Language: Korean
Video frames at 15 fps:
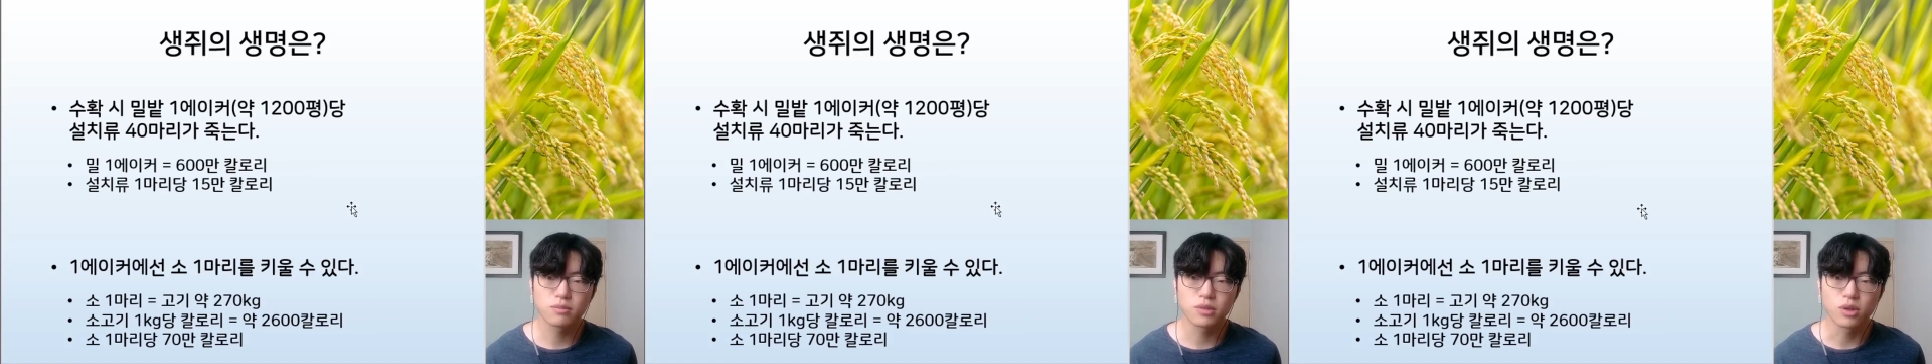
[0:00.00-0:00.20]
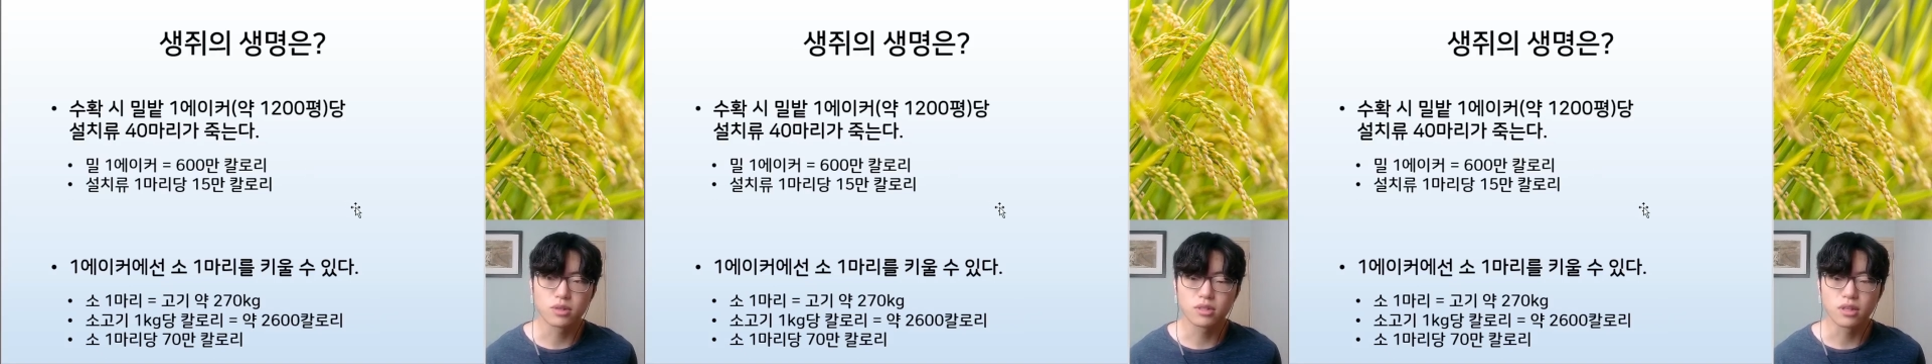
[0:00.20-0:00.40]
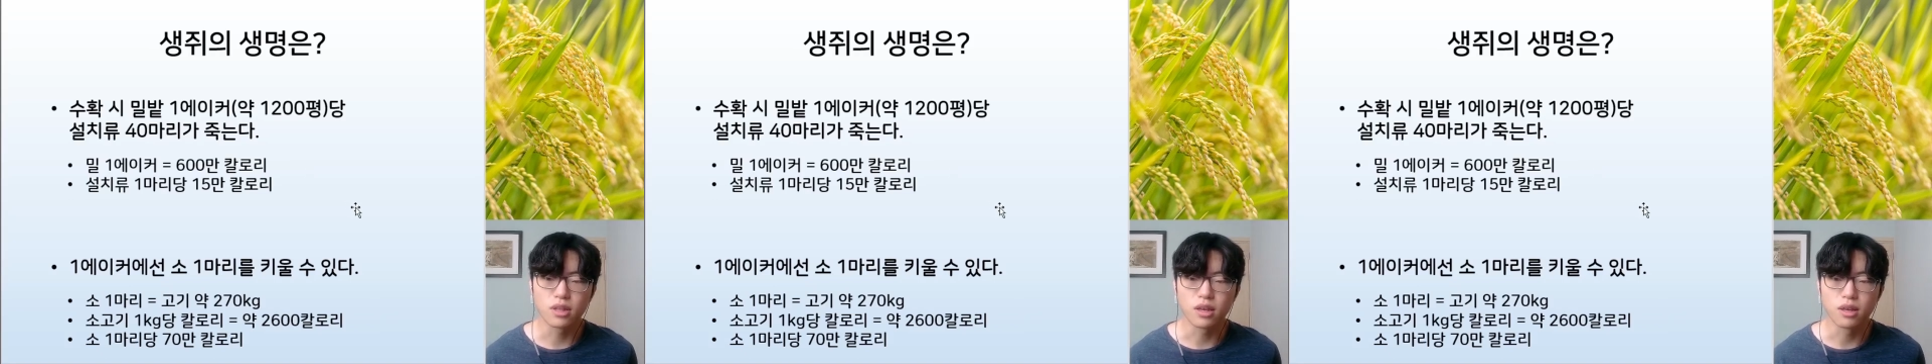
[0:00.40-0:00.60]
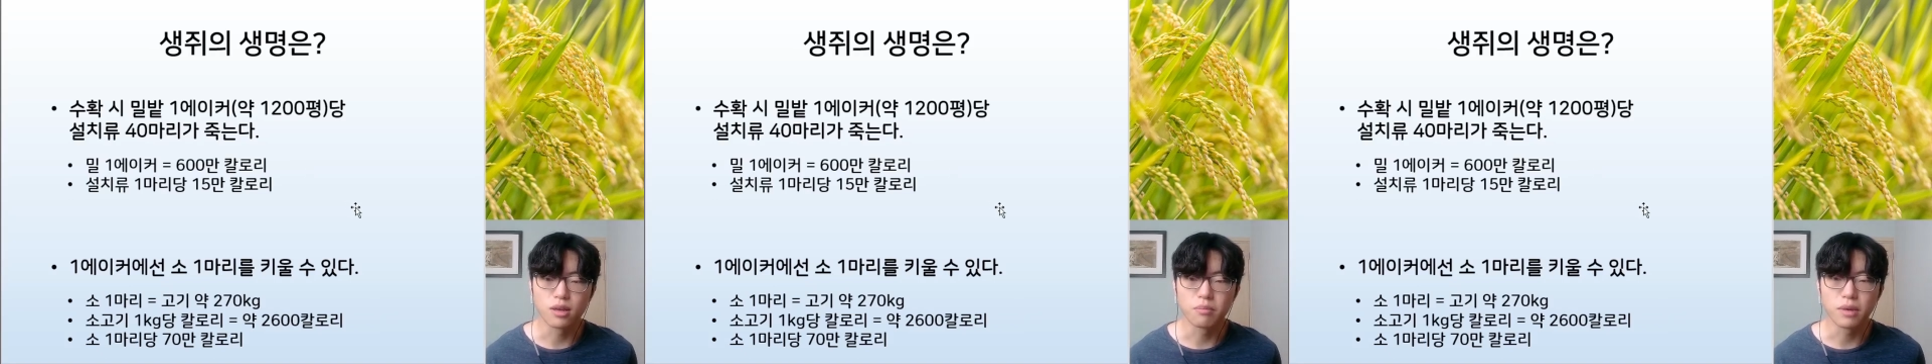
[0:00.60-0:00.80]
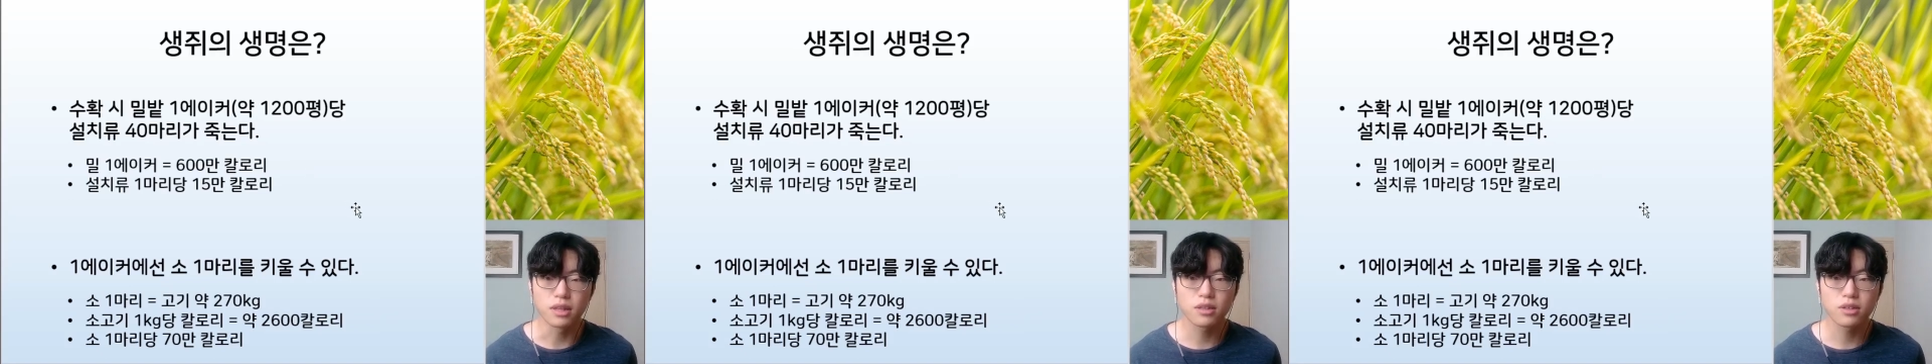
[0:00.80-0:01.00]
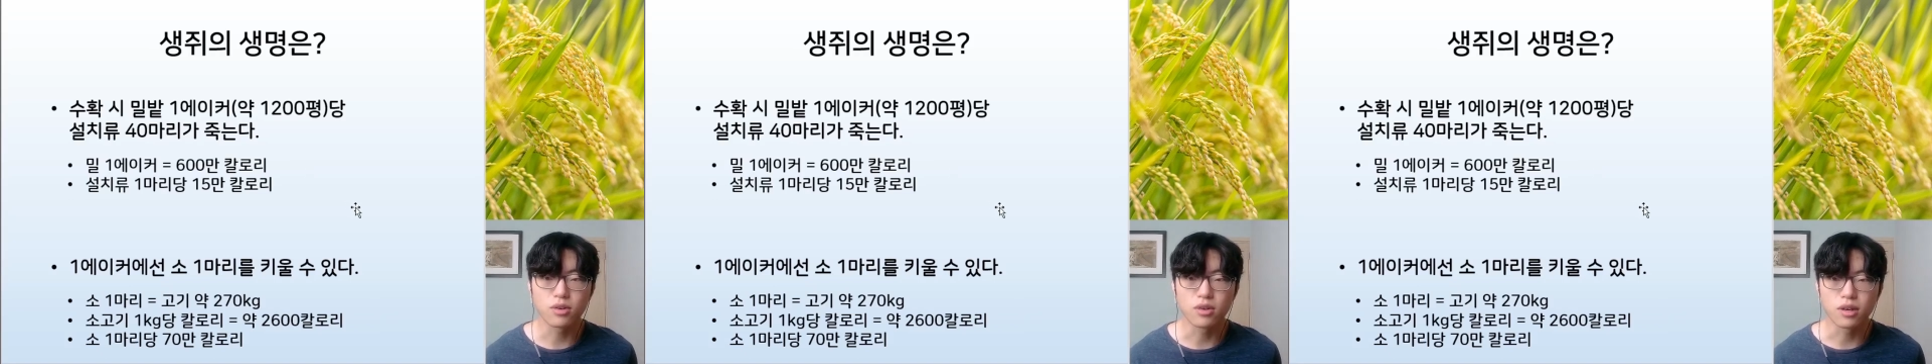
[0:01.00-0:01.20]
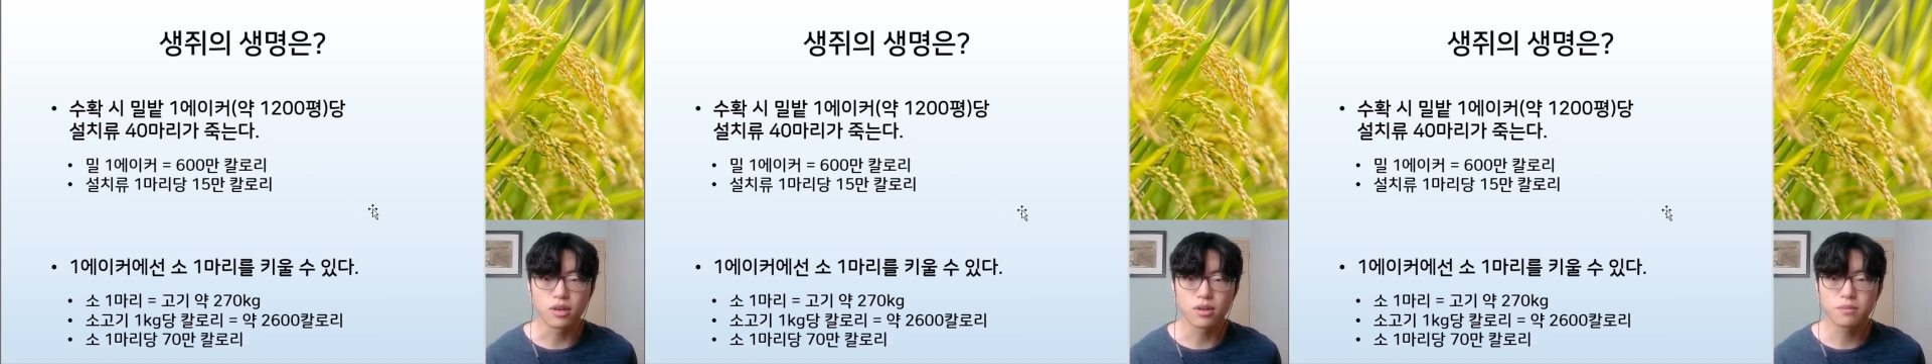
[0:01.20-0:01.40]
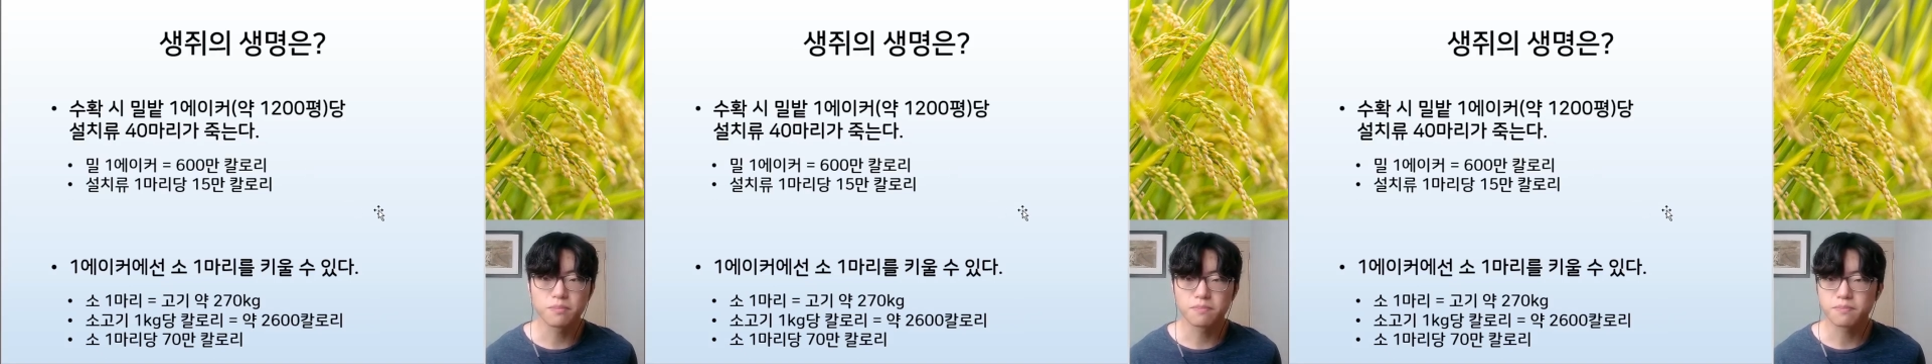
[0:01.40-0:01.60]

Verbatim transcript: 정신에 맞는 건가요?